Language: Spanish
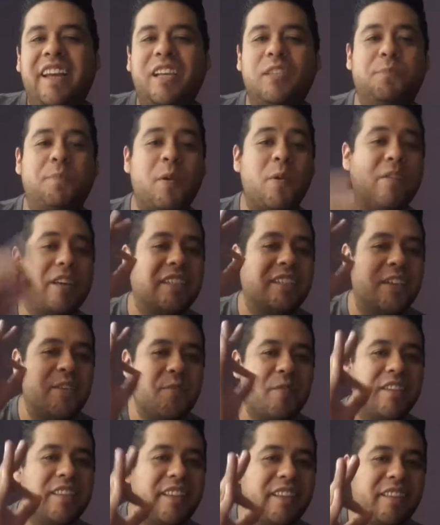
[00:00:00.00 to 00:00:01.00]
Espero que se
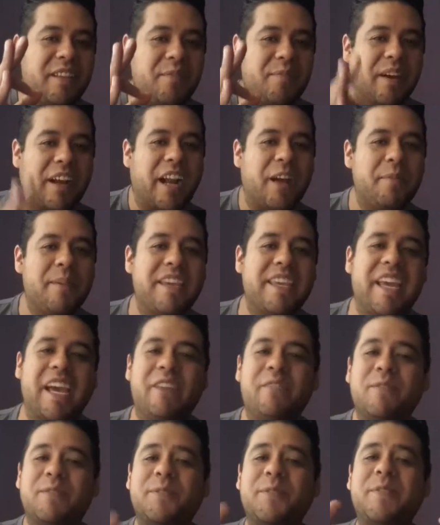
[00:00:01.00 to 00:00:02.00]
encuentren de
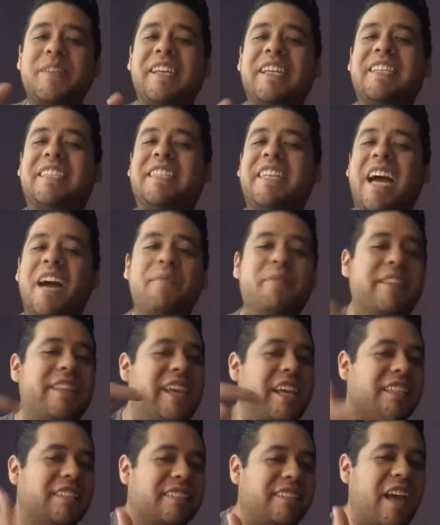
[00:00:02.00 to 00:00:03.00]
maravilla. Yo soy el Xavi,
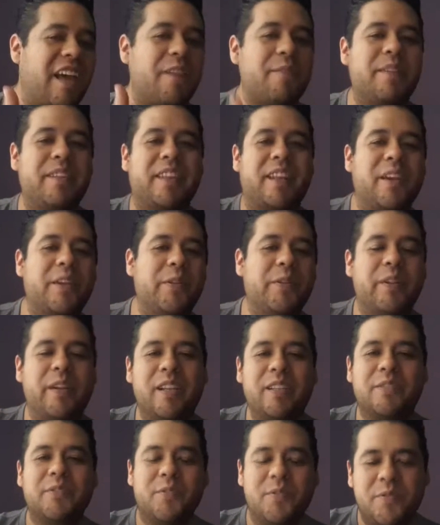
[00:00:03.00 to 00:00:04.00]
ya saben,
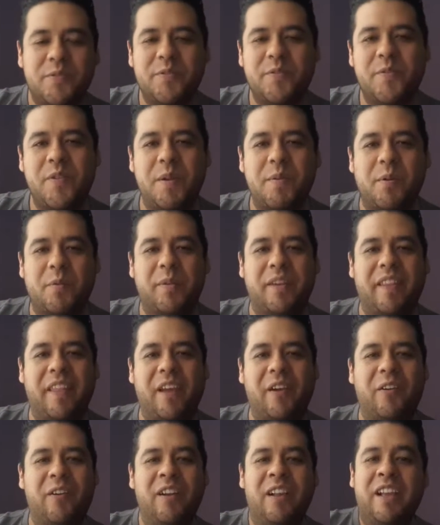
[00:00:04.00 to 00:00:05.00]
trayéndoles un nuevo
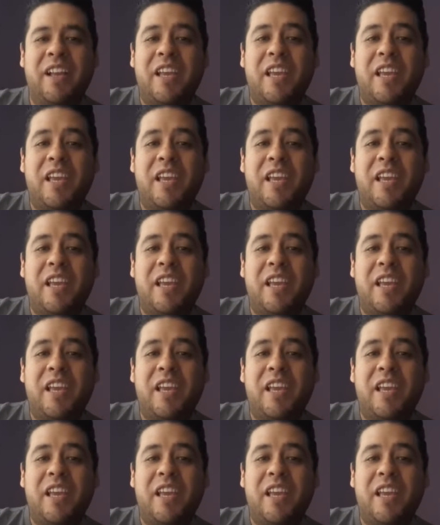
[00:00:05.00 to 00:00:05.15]
video.